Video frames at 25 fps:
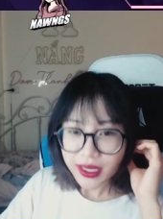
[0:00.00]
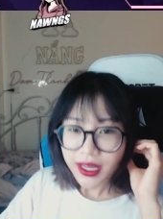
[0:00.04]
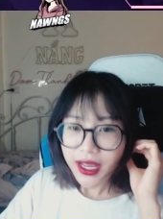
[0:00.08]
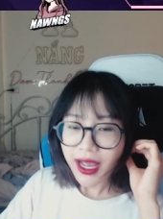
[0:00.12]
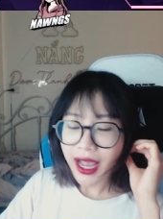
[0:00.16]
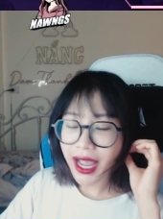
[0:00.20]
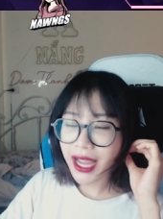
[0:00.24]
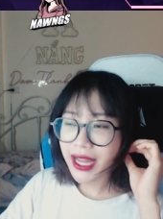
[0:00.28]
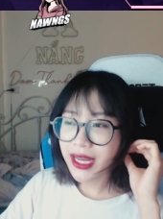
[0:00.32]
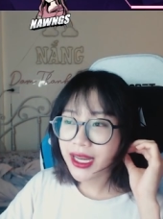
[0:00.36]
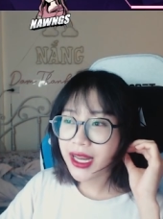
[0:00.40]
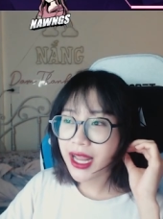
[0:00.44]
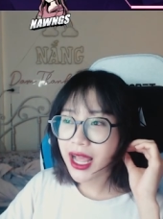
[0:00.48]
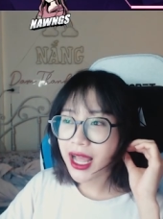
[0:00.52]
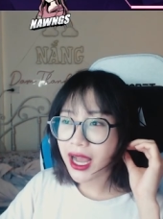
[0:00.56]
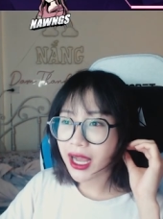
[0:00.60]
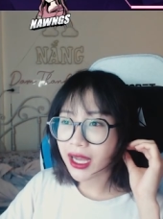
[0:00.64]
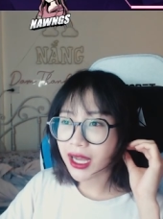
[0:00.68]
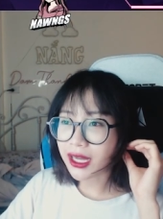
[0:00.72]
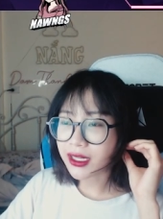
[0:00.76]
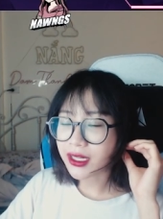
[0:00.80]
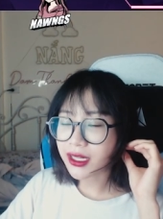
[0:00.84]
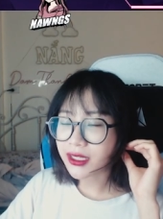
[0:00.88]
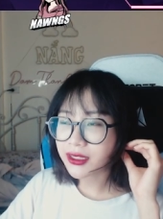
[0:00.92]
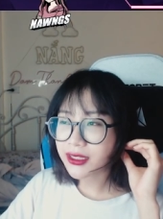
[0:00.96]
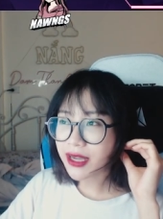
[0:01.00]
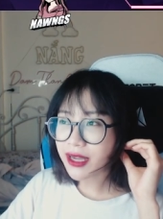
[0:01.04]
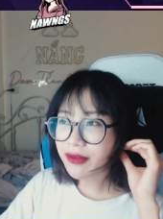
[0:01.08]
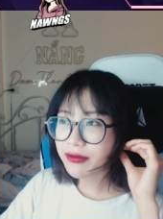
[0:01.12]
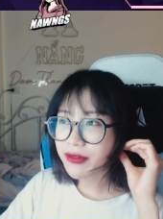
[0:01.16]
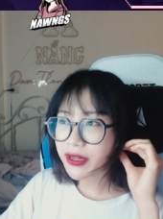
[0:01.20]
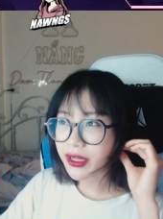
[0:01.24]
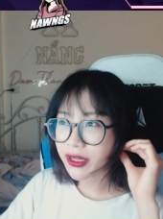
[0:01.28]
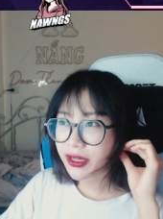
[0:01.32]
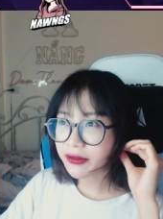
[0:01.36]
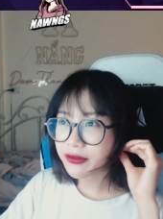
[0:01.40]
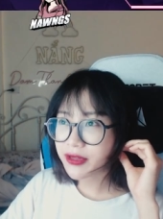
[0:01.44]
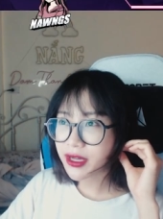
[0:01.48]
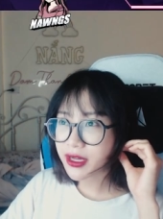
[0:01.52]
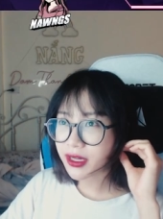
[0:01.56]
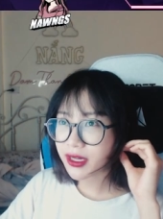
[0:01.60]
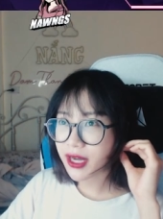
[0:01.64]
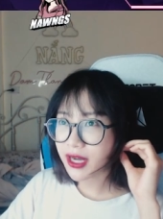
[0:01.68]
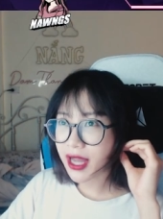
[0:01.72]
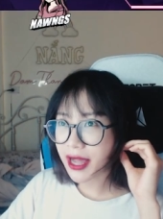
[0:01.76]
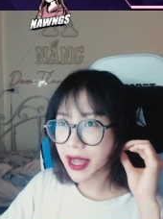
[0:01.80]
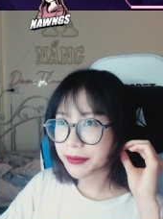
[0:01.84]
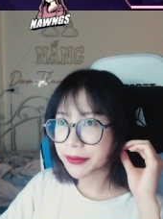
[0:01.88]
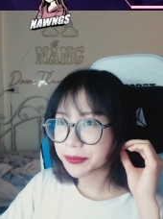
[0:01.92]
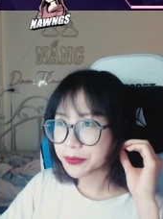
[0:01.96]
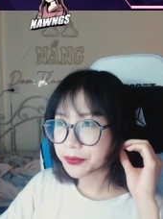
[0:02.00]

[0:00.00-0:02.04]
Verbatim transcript: hay là cân nhắc về cái việc là